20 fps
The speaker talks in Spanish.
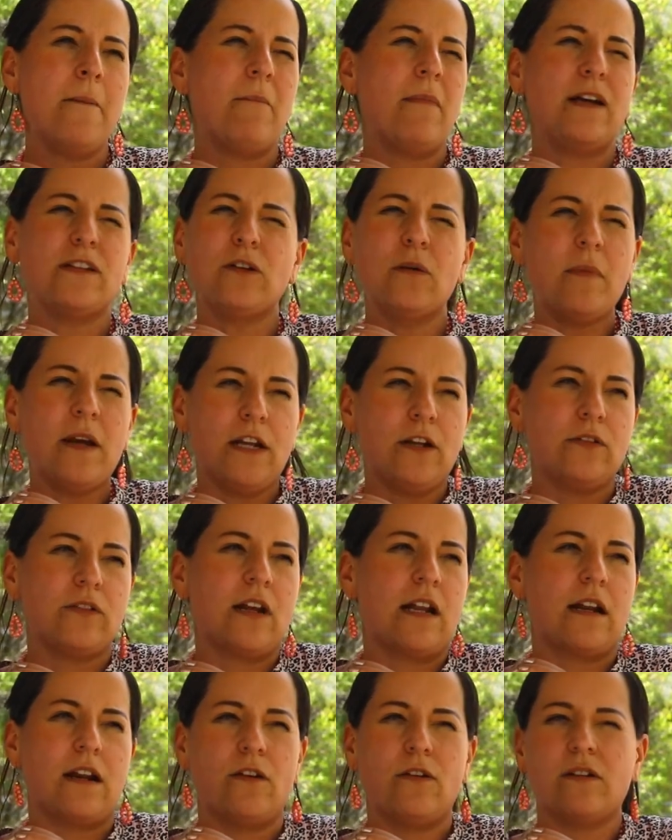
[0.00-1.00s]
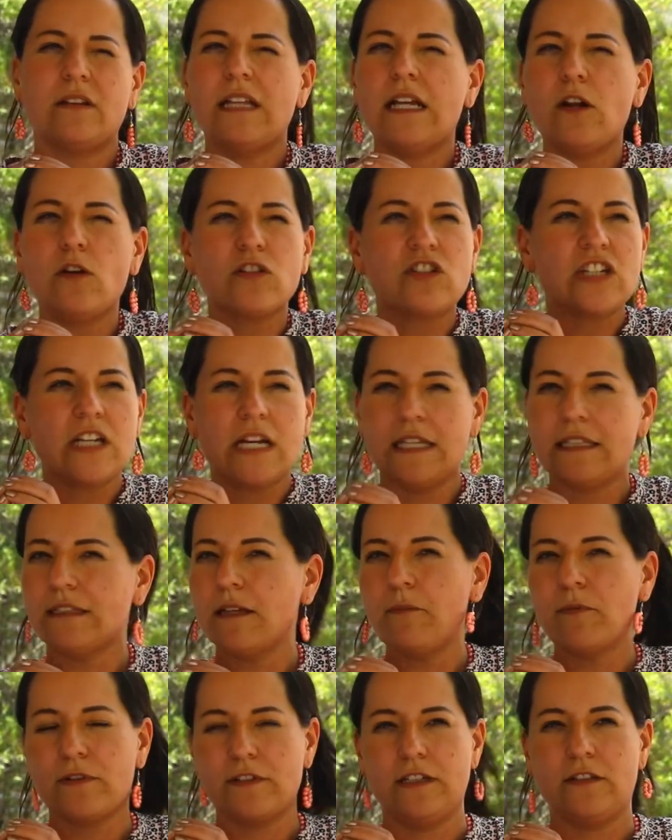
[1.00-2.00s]
Más o menos alrededor del
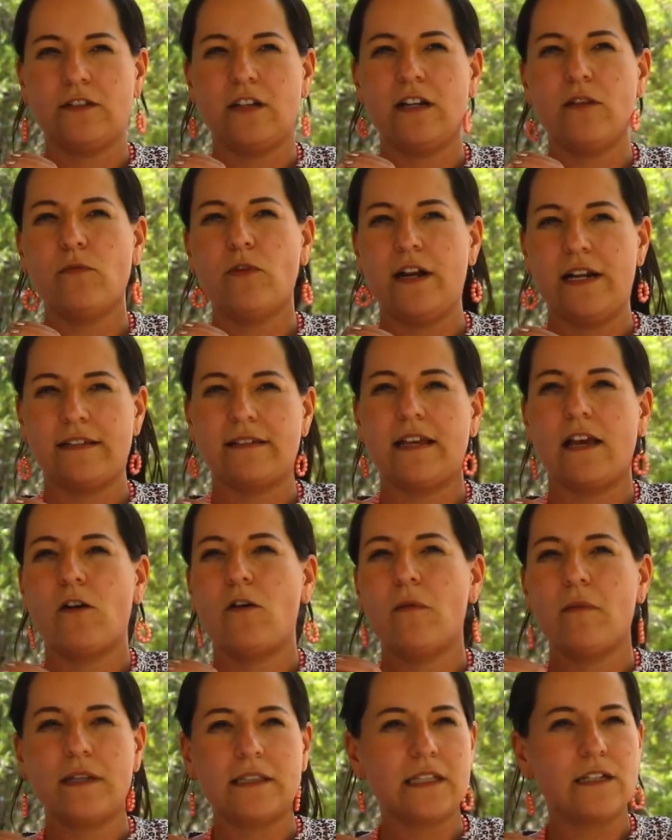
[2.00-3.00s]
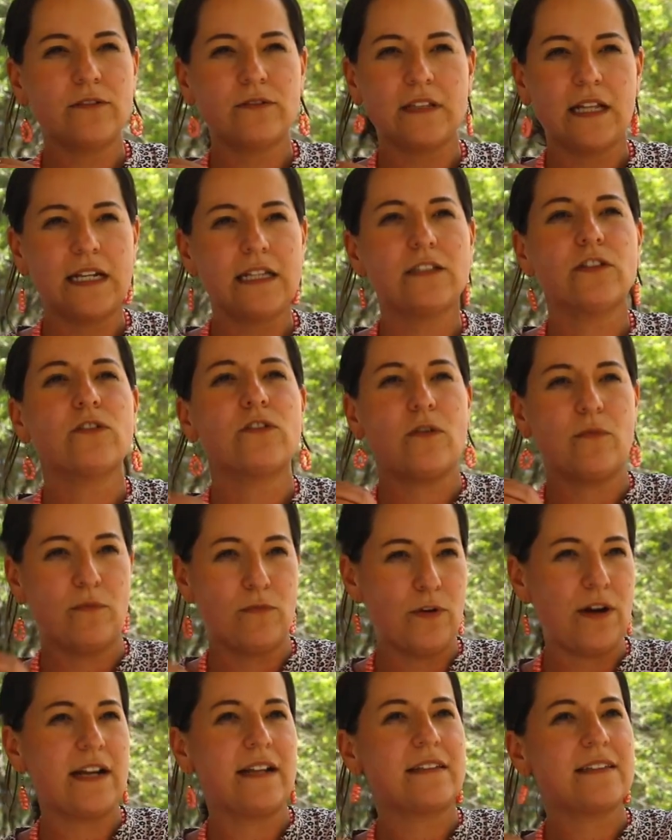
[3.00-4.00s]
80% de las mujeres que cometen un delito son
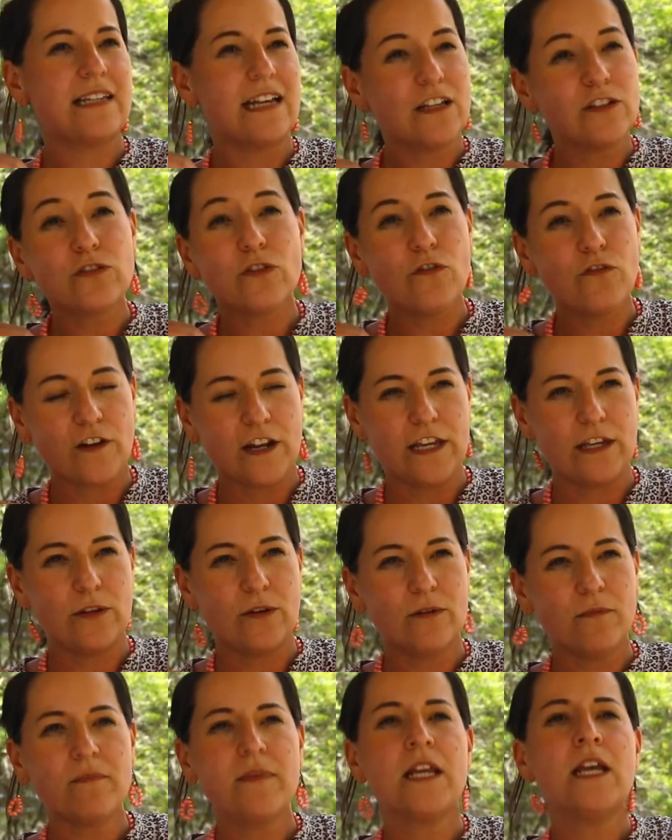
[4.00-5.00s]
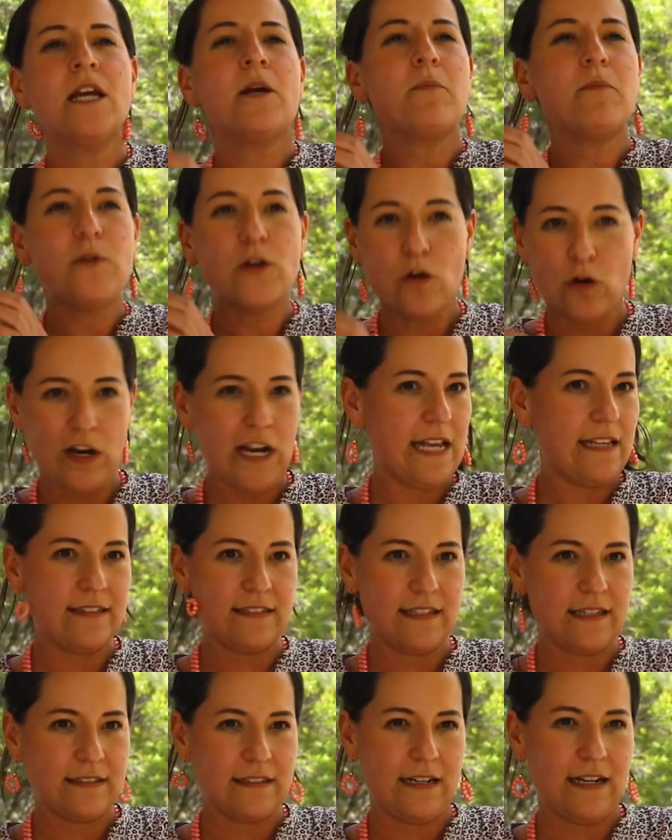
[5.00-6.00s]
mujeres que han sufrido
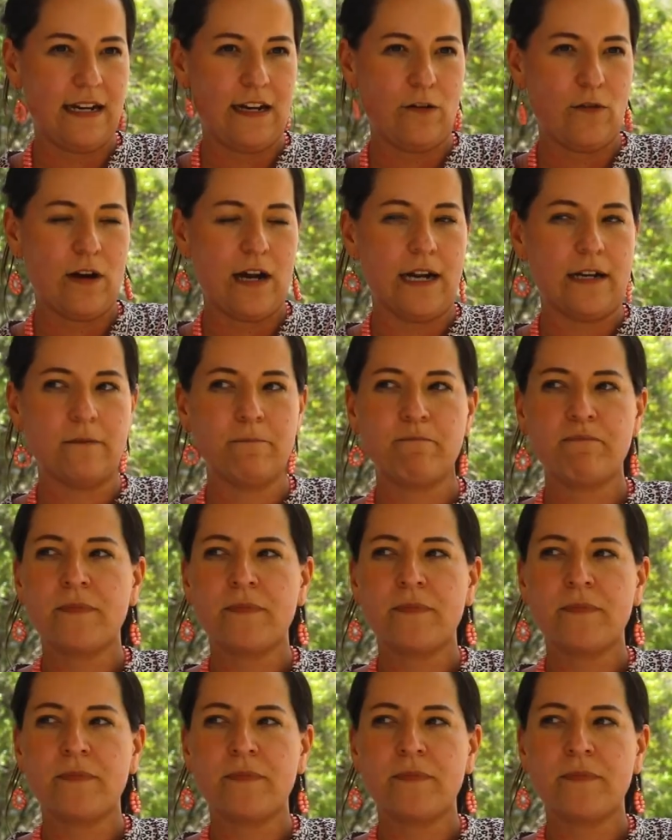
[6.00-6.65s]
violencias en el hogar.